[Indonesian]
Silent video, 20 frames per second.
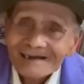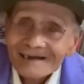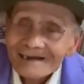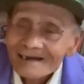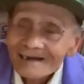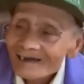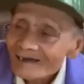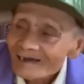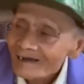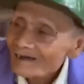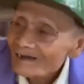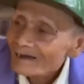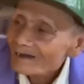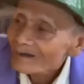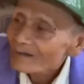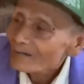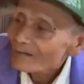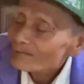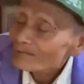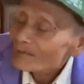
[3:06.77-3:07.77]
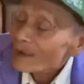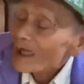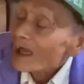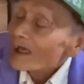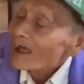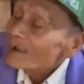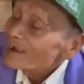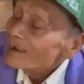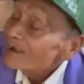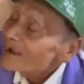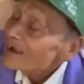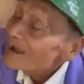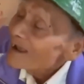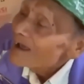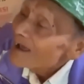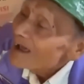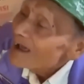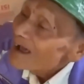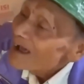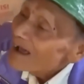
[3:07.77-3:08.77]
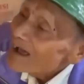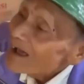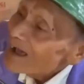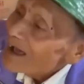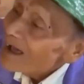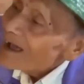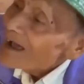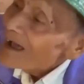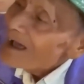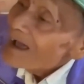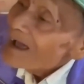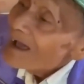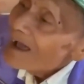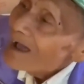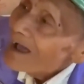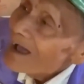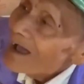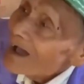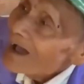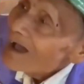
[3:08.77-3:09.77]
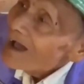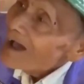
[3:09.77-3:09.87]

betapa mirisnya tak jarang Abah Udin juga kerap